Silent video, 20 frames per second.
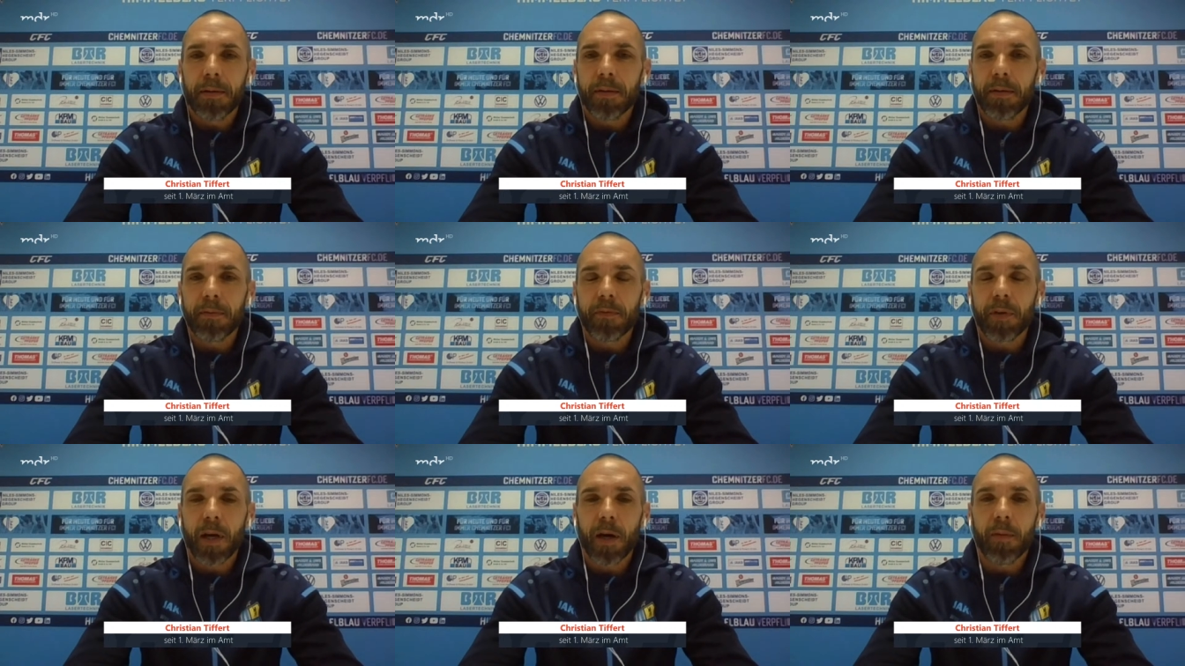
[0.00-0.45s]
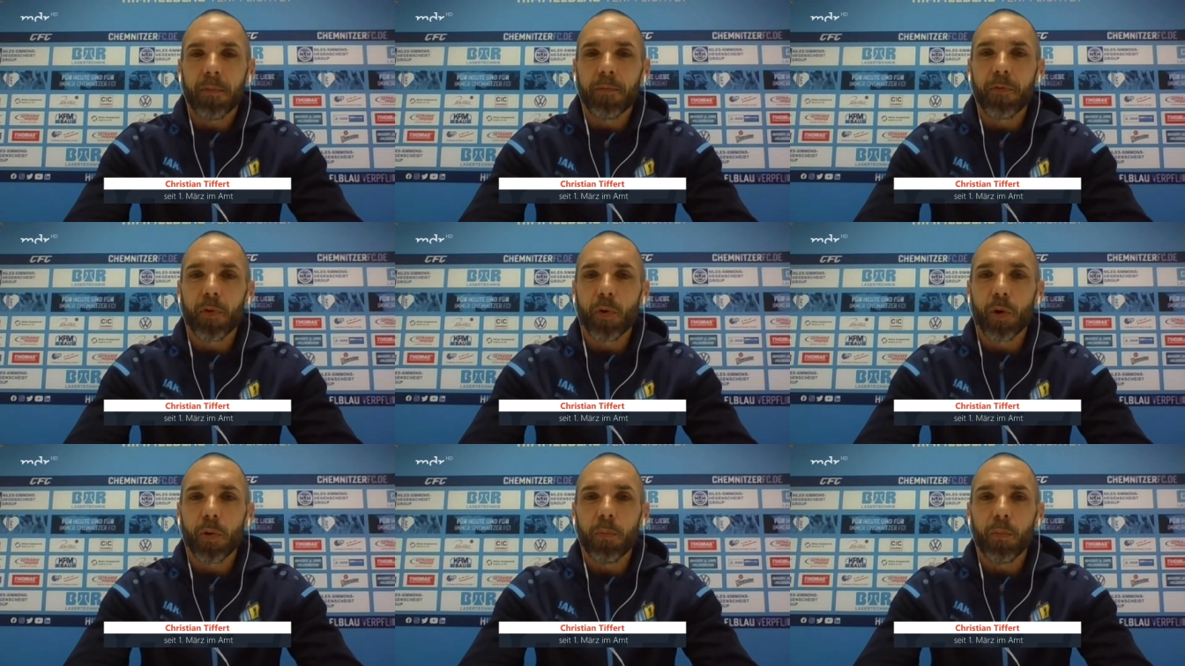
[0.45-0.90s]
Äh, wir
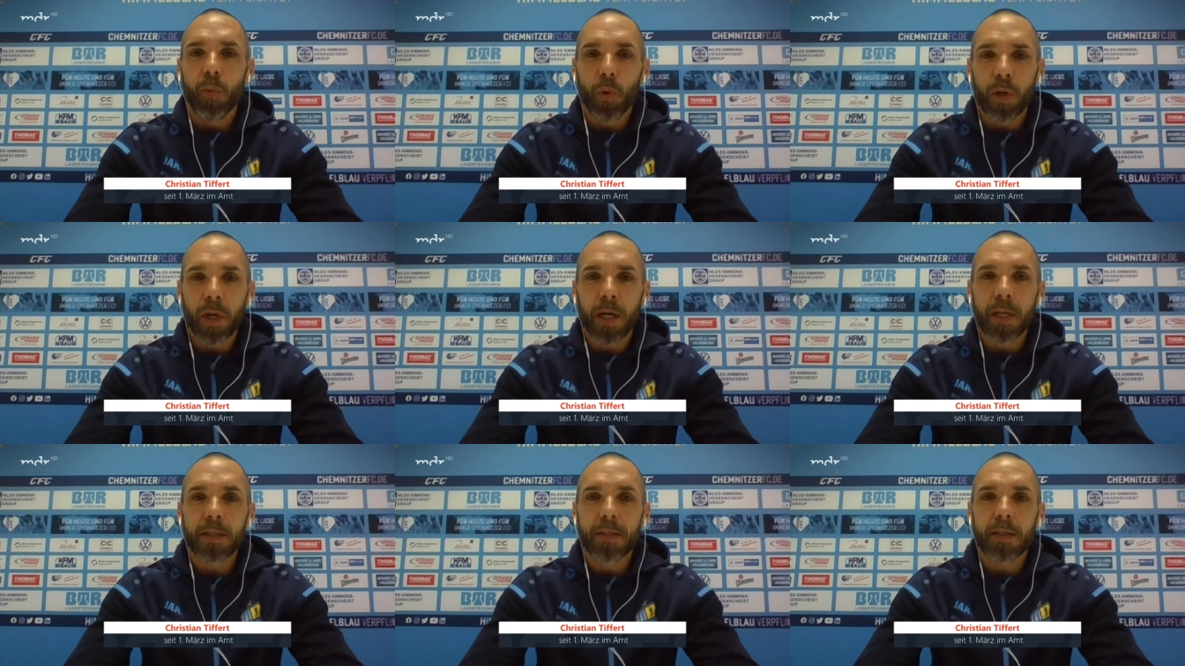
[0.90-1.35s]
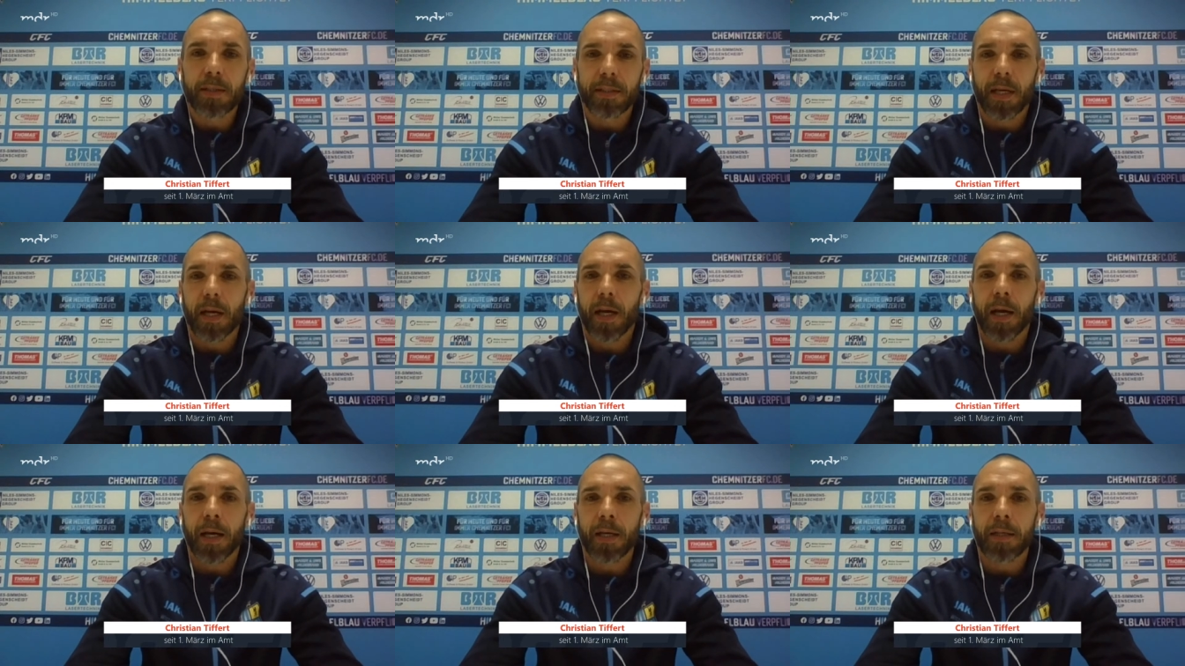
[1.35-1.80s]
haben vor einem Monat
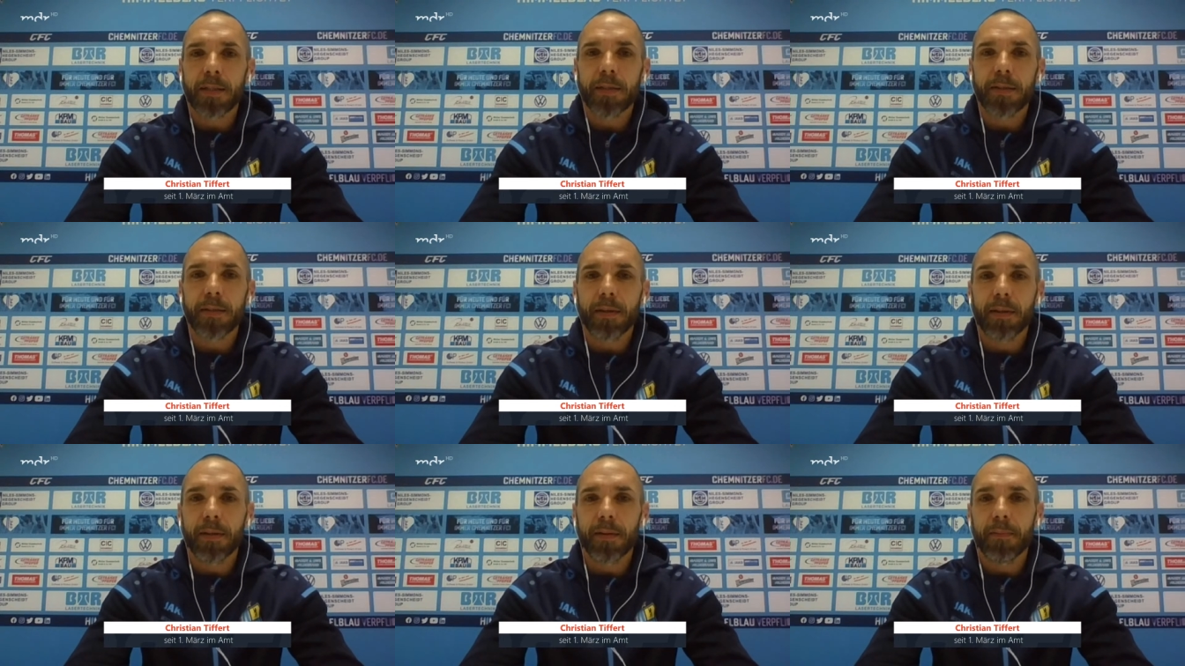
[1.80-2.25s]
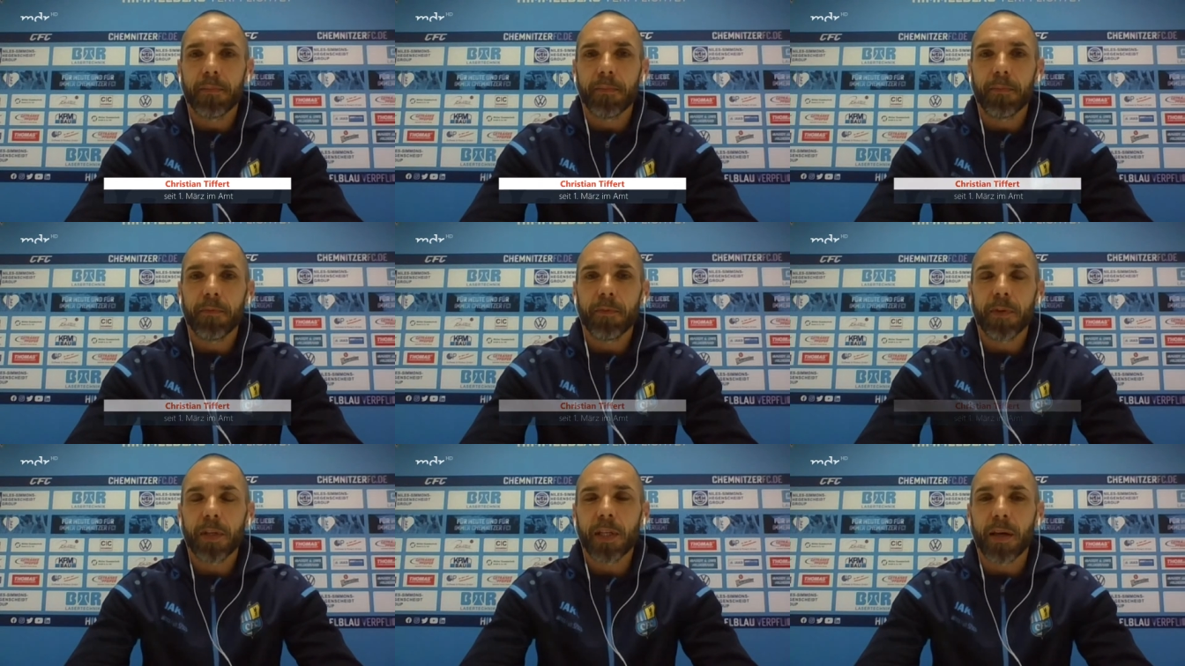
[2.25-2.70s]
gesagt, ähm,